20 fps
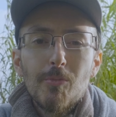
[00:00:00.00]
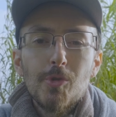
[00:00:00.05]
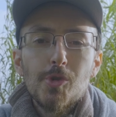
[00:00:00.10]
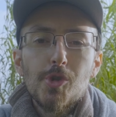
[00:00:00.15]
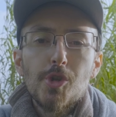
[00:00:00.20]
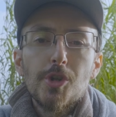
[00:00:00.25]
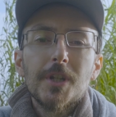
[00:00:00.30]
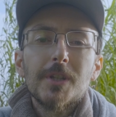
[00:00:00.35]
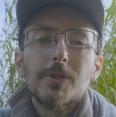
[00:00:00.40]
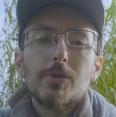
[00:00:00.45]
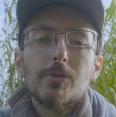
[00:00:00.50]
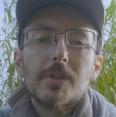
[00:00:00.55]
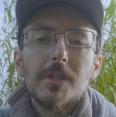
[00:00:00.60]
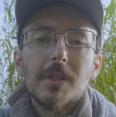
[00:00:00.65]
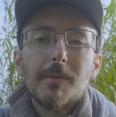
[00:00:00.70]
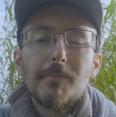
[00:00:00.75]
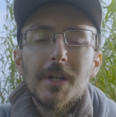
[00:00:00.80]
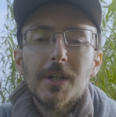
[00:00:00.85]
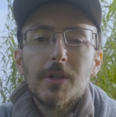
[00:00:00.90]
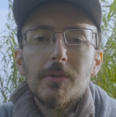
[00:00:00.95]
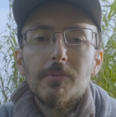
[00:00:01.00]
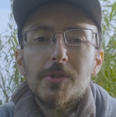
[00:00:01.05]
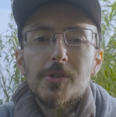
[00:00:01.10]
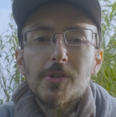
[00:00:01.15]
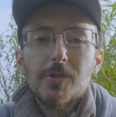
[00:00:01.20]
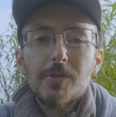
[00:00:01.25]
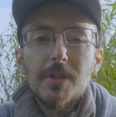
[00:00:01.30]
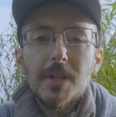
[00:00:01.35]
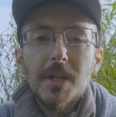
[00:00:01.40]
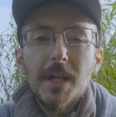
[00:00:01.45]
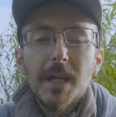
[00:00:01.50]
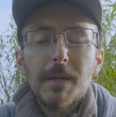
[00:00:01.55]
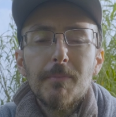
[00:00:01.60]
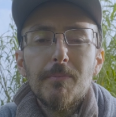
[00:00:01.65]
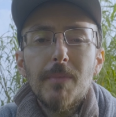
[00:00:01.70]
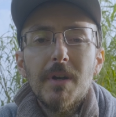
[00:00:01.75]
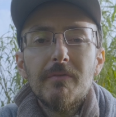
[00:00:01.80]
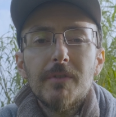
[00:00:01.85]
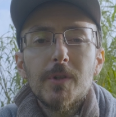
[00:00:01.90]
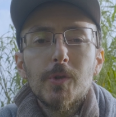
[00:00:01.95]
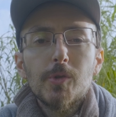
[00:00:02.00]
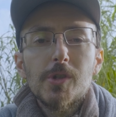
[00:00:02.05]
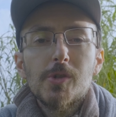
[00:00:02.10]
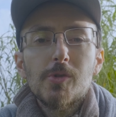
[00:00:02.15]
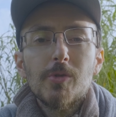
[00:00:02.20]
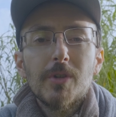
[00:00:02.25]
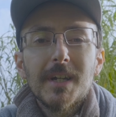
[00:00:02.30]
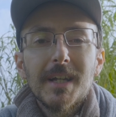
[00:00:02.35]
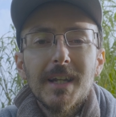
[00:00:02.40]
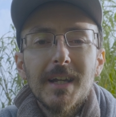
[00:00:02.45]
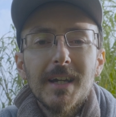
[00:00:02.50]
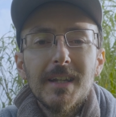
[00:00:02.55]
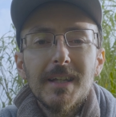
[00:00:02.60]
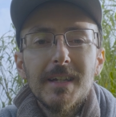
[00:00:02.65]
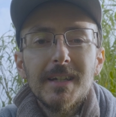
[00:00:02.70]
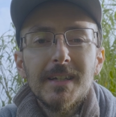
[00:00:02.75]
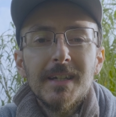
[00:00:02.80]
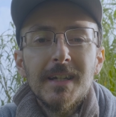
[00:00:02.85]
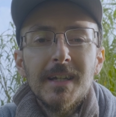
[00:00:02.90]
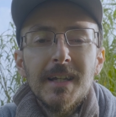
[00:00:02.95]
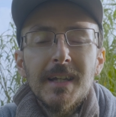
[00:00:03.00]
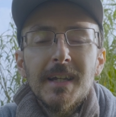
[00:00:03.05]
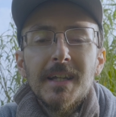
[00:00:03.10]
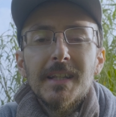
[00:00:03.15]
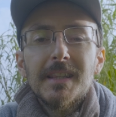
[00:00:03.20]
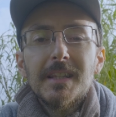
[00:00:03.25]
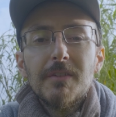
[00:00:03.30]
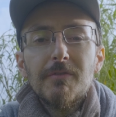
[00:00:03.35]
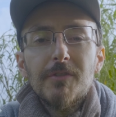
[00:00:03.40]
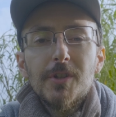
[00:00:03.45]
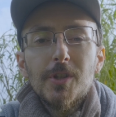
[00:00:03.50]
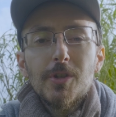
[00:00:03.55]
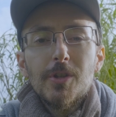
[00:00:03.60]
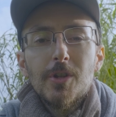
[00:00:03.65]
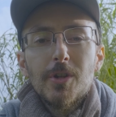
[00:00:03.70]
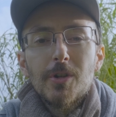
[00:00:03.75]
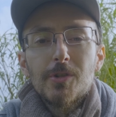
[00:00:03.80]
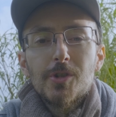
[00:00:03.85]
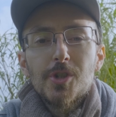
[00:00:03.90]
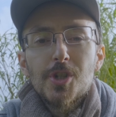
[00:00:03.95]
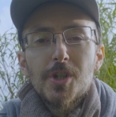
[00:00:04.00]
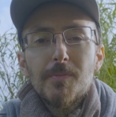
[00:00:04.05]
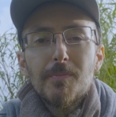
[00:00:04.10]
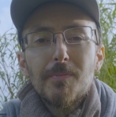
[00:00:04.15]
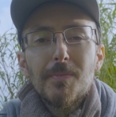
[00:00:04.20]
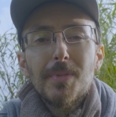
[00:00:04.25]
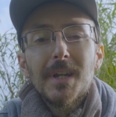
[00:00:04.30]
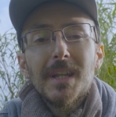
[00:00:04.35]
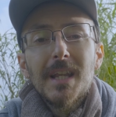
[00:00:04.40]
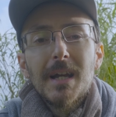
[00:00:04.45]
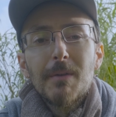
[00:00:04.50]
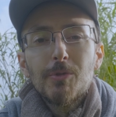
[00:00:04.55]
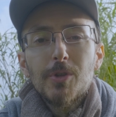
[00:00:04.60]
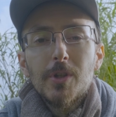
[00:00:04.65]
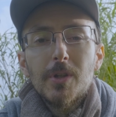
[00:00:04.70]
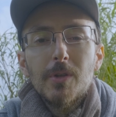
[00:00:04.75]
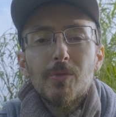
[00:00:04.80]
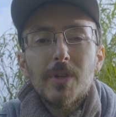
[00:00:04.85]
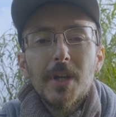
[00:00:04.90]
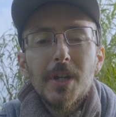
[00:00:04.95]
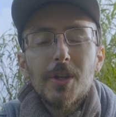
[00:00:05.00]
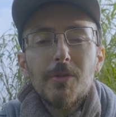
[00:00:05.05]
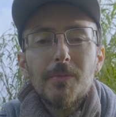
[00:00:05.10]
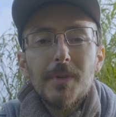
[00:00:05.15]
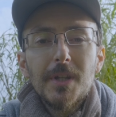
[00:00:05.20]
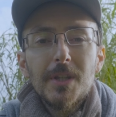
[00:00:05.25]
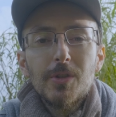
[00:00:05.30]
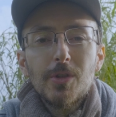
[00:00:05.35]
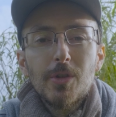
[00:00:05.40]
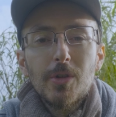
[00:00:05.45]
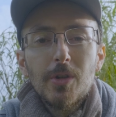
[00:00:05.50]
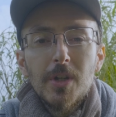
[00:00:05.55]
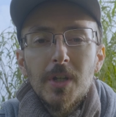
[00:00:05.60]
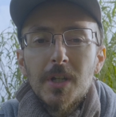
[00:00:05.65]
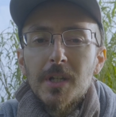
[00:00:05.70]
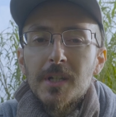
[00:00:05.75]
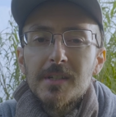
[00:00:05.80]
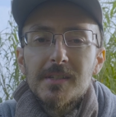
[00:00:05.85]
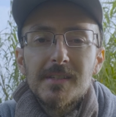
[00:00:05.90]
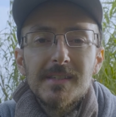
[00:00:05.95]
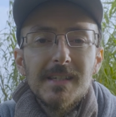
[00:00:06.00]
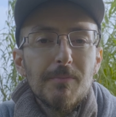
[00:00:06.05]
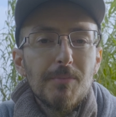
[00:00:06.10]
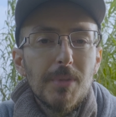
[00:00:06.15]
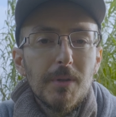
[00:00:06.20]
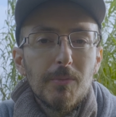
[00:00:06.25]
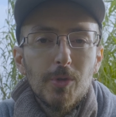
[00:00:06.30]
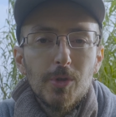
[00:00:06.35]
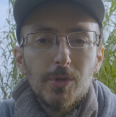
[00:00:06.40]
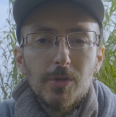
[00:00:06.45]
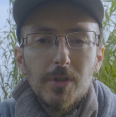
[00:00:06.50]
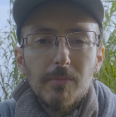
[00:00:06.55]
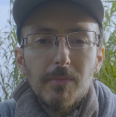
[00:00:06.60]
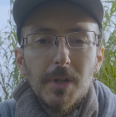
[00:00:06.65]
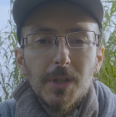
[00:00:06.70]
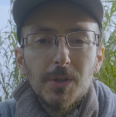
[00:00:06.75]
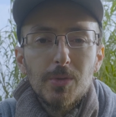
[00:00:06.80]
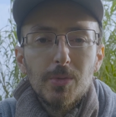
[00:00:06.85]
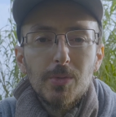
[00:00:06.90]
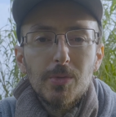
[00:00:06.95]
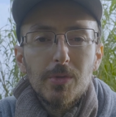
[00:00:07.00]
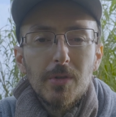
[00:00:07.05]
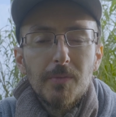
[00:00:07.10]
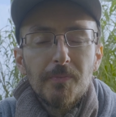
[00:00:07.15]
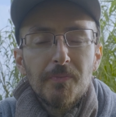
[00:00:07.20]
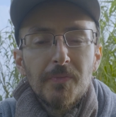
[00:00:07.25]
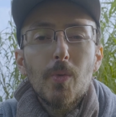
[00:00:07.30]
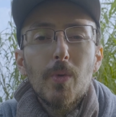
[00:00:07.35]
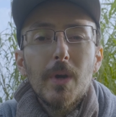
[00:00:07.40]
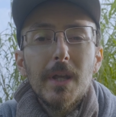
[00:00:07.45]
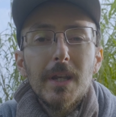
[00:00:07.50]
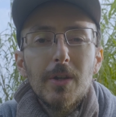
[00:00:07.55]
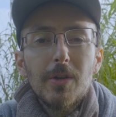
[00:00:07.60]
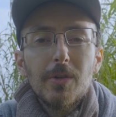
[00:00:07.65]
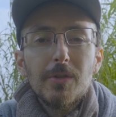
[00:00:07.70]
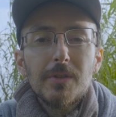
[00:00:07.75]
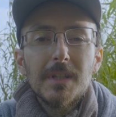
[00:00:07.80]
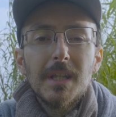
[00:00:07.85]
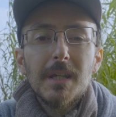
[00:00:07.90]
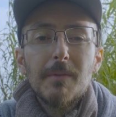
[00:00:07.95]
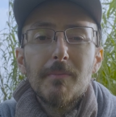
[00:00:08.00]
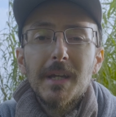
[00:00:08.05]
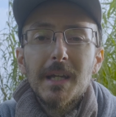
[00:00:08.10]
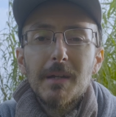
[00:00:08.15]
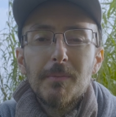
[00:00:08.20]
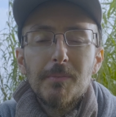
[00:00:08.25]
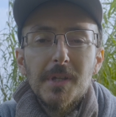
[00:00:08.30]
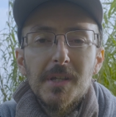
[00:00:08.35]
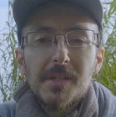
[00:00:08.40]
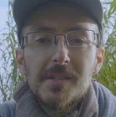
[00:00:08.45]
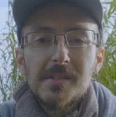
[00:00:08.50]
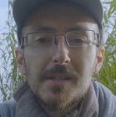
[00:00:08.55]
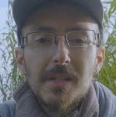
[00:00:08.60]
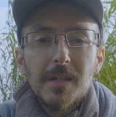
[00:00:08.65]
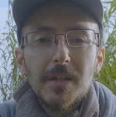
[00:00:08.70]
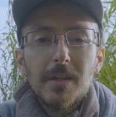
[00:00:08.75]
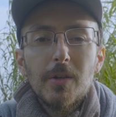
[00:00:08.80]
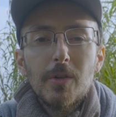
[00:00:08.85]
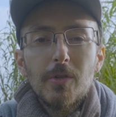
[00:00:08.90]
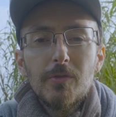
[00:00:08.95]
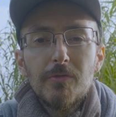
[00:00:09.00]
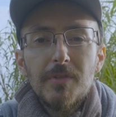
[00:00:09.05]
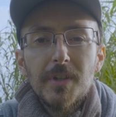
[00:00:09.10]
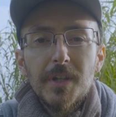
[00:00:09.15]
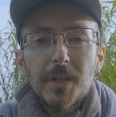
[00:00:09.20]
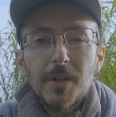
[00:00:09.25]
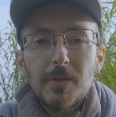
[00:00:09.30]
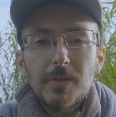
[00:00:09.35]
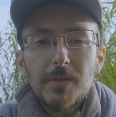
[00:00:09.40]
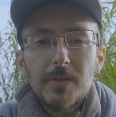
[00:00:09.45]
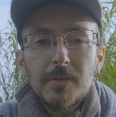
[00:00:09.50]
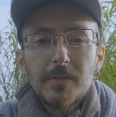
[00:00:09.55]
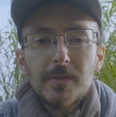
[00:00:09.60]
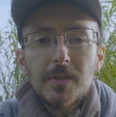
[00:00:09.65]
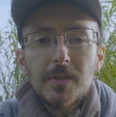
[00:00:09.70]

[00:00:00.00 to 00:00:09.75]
Buongiorno a tutti da Marco Bisogni e benvenuti sul canale. Nel video di oggi parliamo di un argomento sempre molto dibattuto, quello dei megapixel, ovvero